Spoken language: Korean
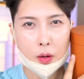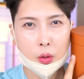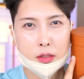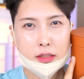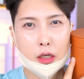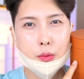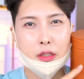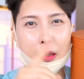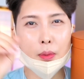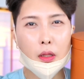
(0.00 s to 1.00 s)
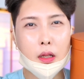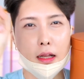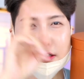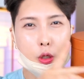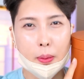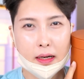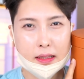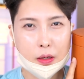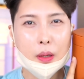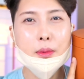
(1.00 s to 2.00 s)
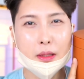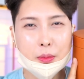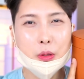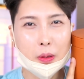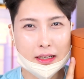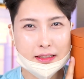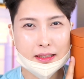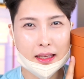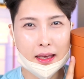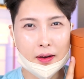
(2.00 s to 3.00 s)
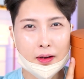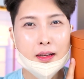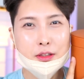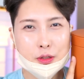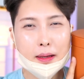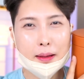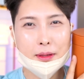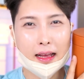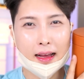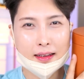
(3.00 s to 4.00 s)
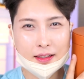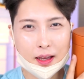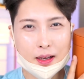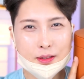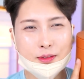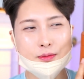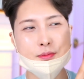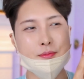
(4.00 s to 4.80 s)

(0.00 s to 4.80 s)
오늘 실험실 한번 레츠고 파리나우 한번 해보도록 하실게요 출발합니다 고!